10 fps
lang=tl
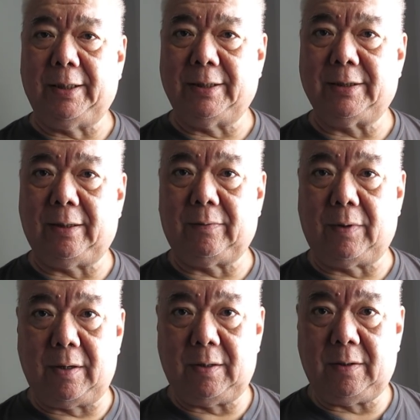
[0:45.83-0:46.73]
It is a
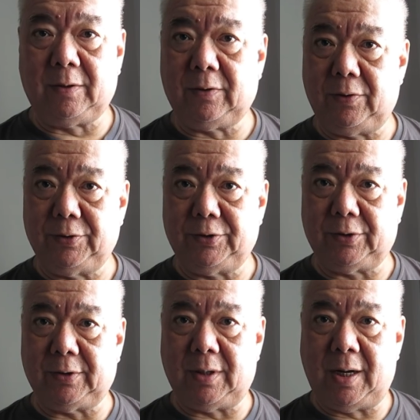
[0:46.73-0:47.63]
wrong
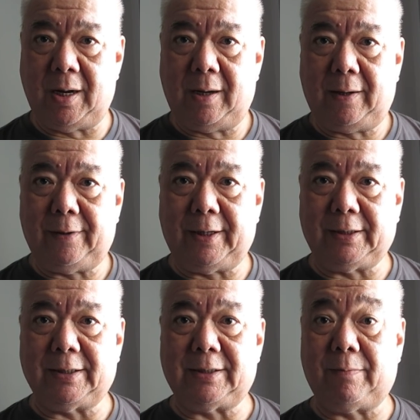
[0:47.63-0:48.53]
conclusion
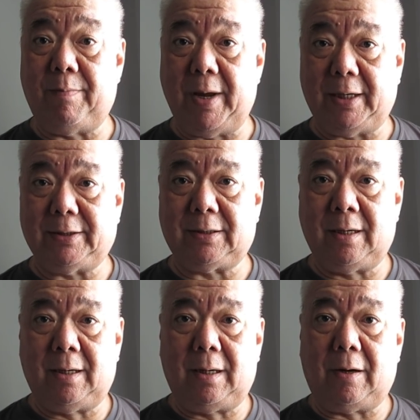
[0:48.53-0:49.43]
that is not
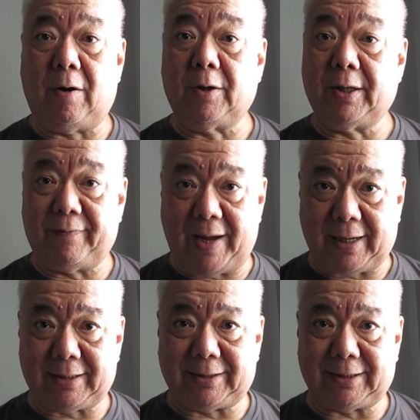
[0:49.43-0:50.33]
based on the
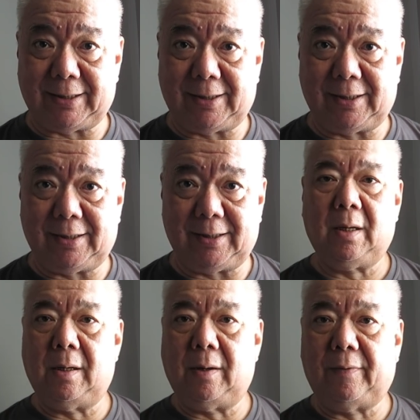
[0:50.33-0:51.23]
facts.
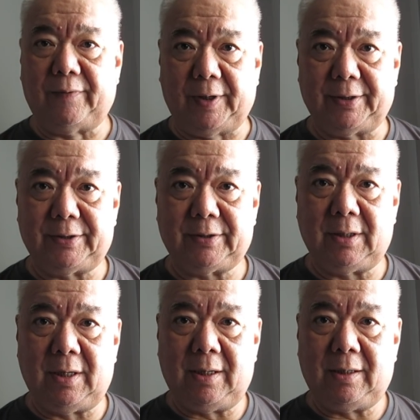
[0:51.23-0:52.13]
First,
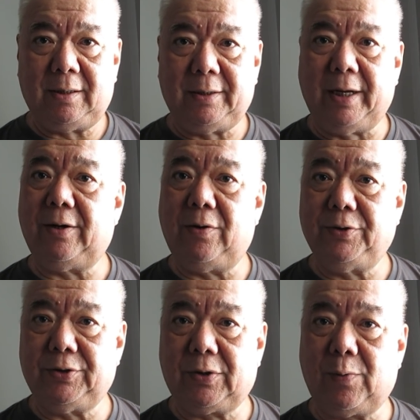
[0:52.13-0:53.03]
the
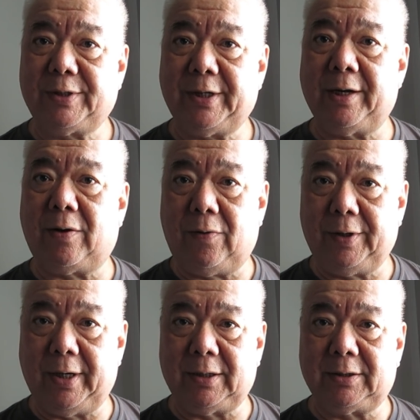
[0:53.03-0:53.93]
closure was in
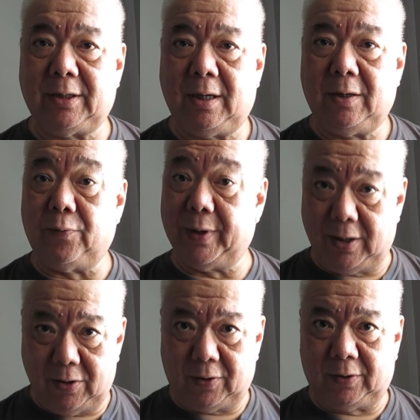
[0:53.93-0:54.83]
accordance
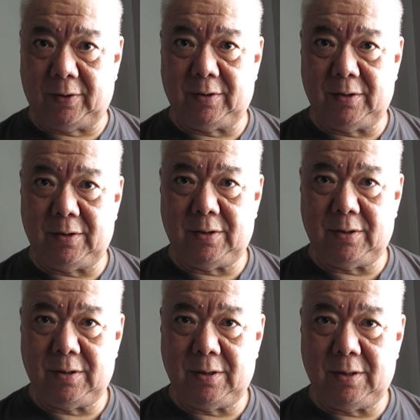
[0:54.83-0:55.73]
with law.
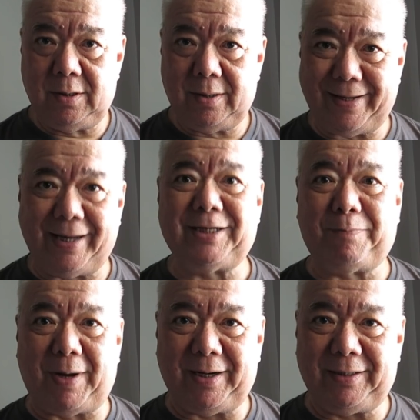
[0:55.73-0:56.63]

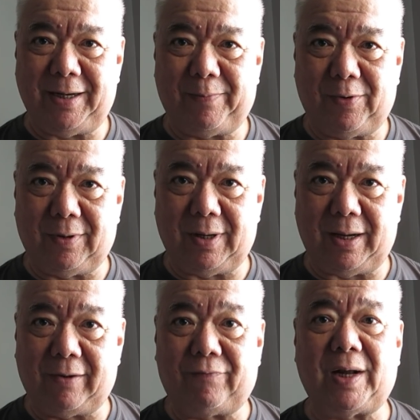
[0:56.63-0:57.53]
Expired na po
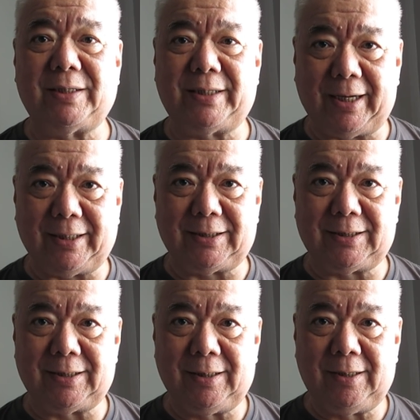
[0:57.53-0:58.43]
ang
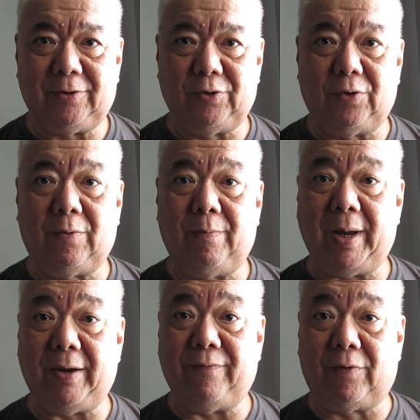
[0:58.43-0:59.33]
franchise
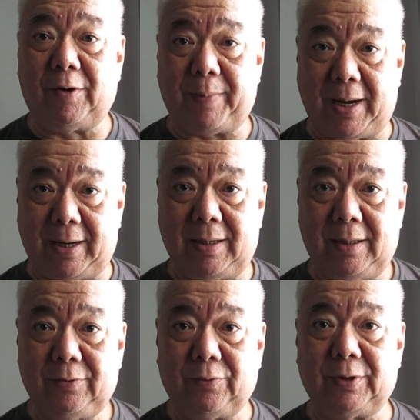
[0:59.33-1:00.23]
noong May 4 pa
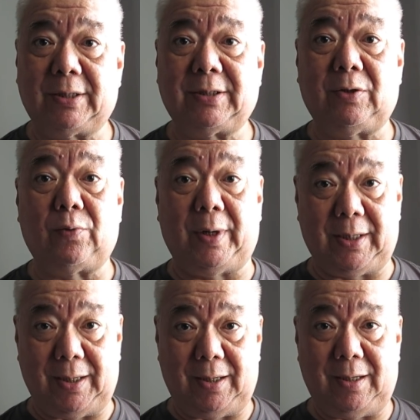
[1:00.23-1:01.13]

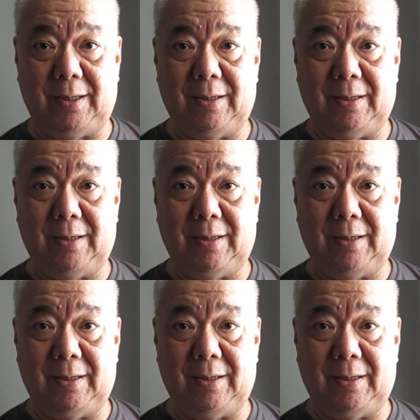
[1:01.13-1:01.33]
2020.